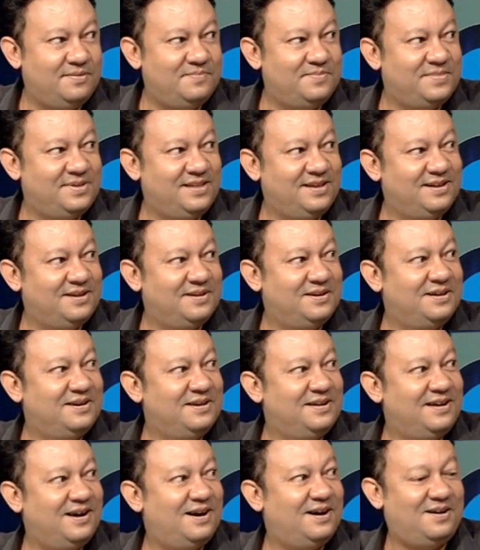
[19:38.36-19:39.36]
ดิฉันไม่กิน
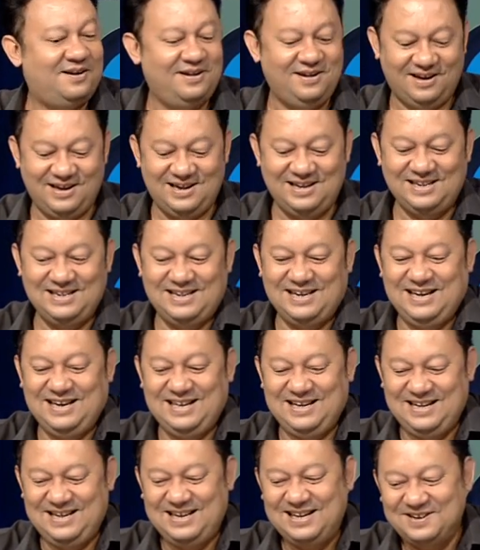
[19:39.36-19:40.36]
เนื้อเลยเฉยเฉยย
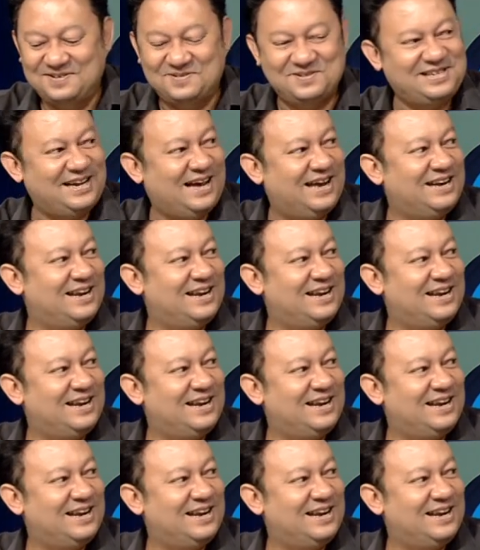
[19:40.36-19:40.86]
สาห